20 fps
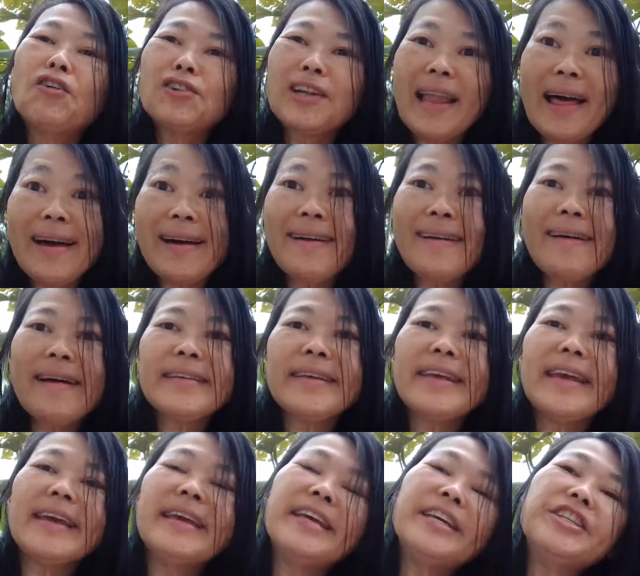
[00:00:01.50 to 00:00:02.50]
Olá,
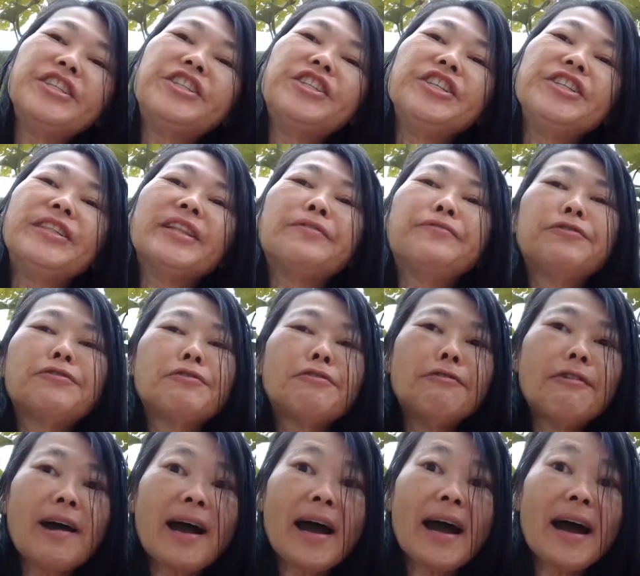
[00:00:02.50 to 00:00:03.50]
aqui é Regina
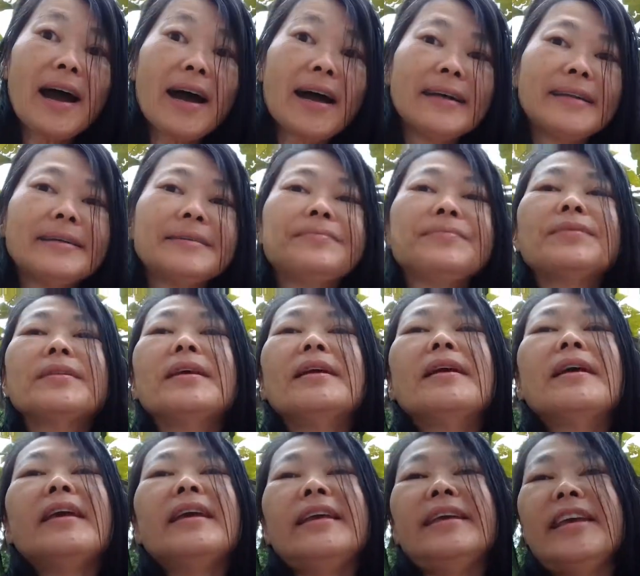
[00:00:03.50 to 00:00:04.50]
Fukuhara
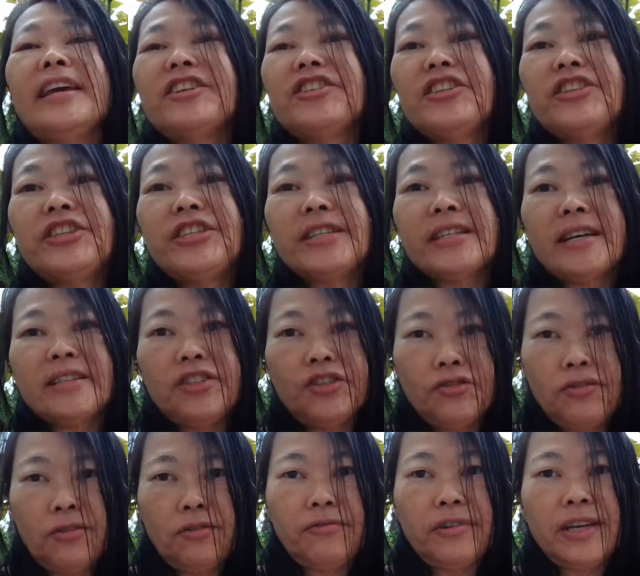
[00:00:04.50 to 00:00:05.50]
e a gente está
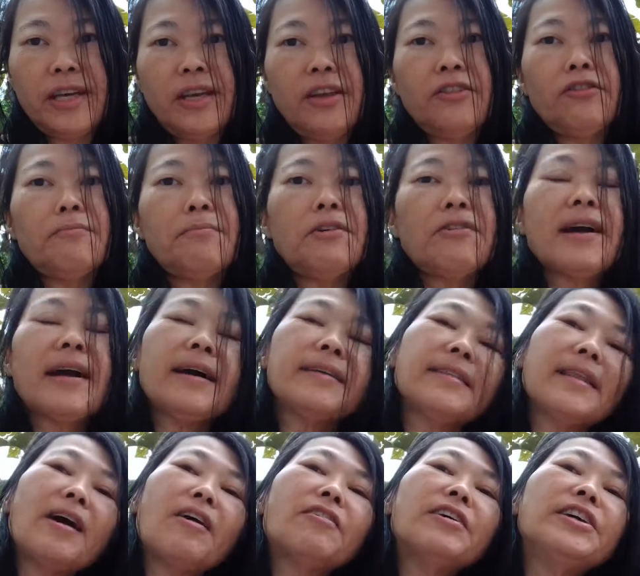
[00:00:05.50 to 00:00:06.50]
de novo aqui no meu
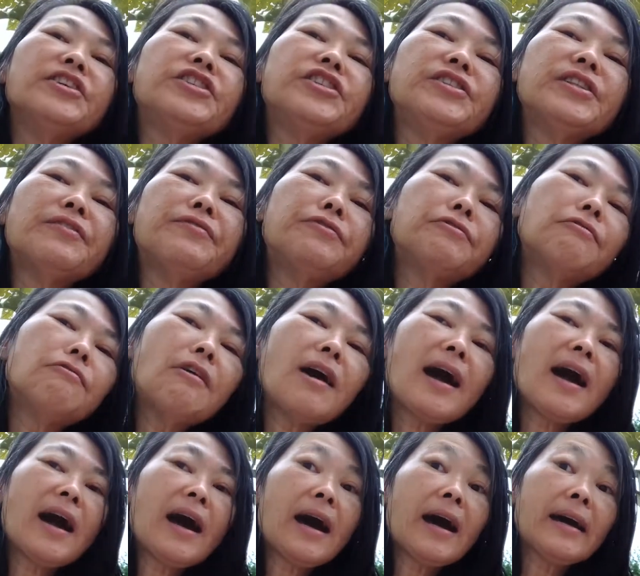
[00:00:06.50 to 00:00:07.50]
canal Regina
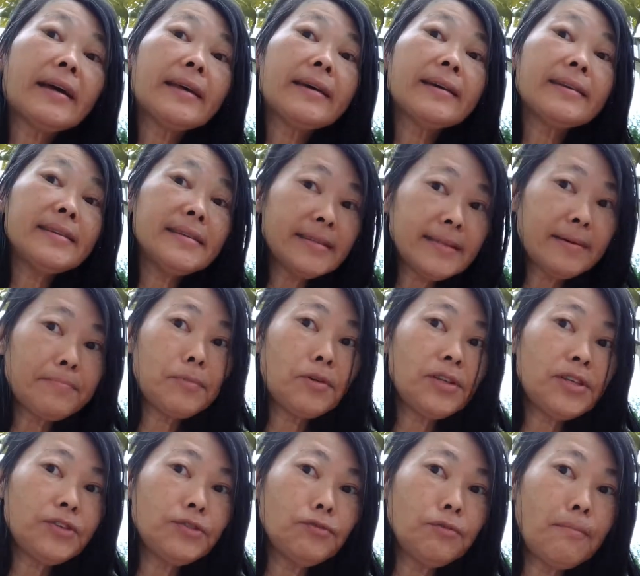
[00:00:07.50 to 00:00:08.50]
Fukuhara e
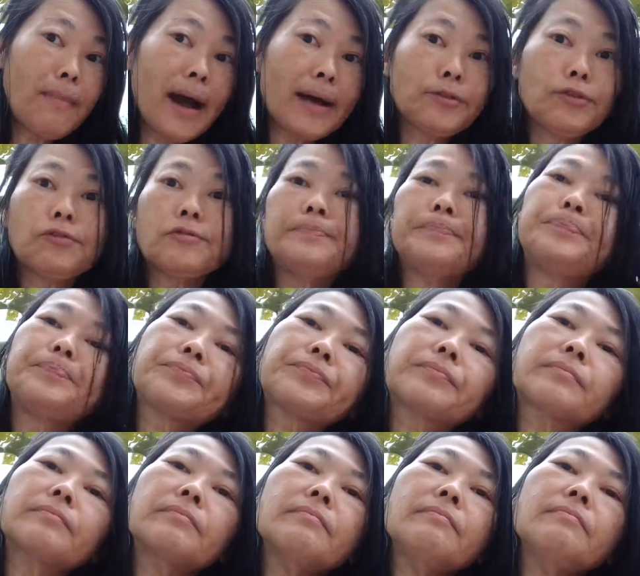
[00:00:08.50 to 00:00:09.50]
Sabores do Mato
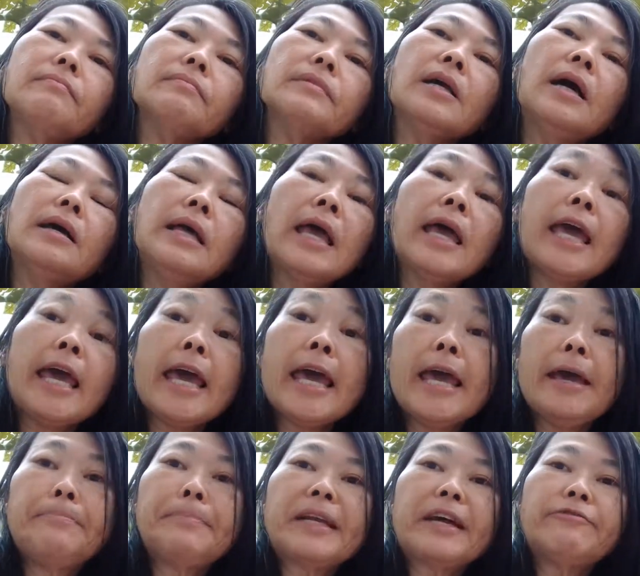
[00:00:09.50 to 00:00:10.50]

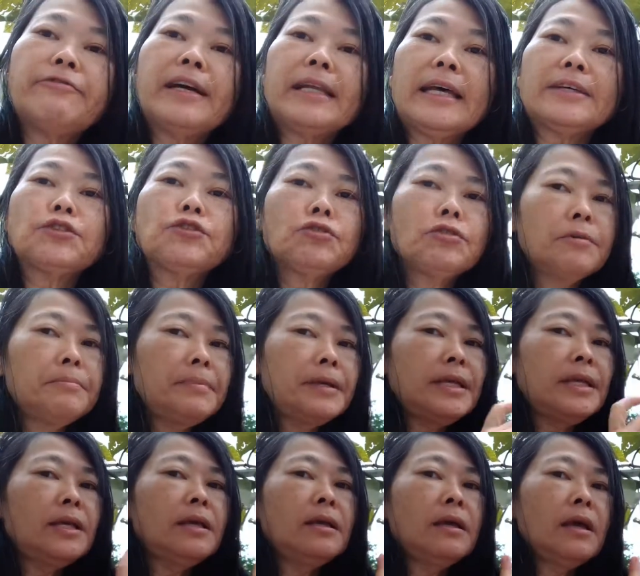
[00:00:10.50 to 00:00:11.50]
é, para falar
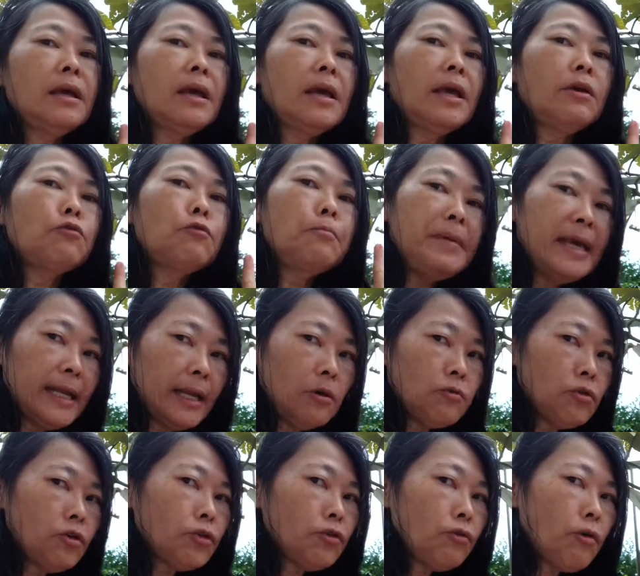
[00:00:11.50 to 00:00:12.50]
sobre o
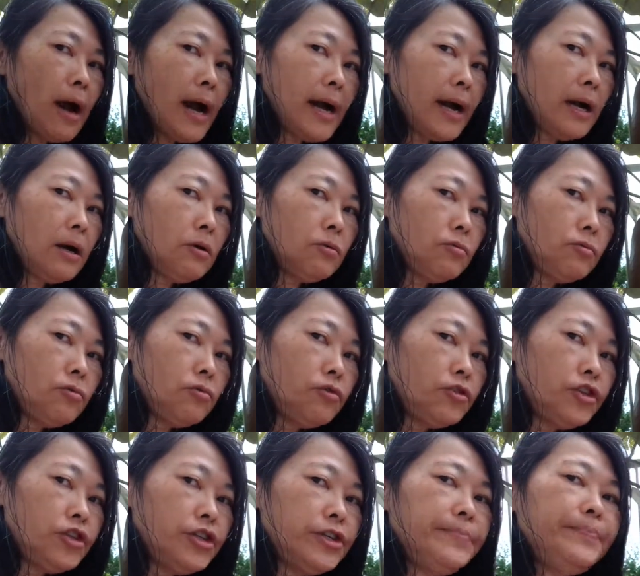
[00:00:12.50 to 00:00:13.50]
melão croá
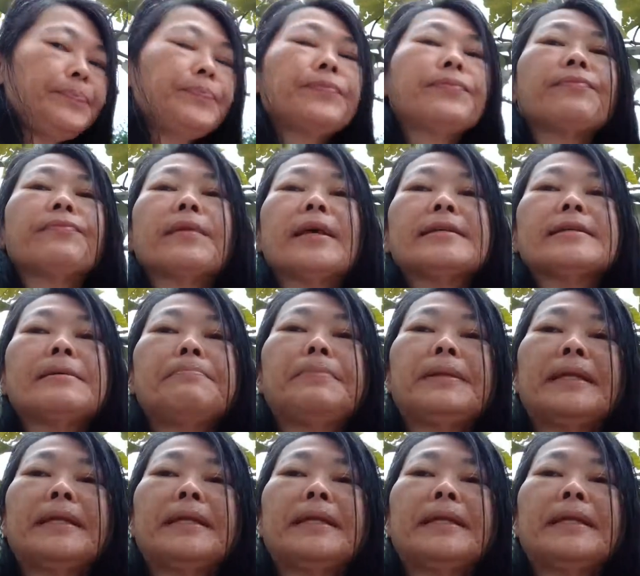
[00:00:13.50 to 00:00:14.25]
hoje, essa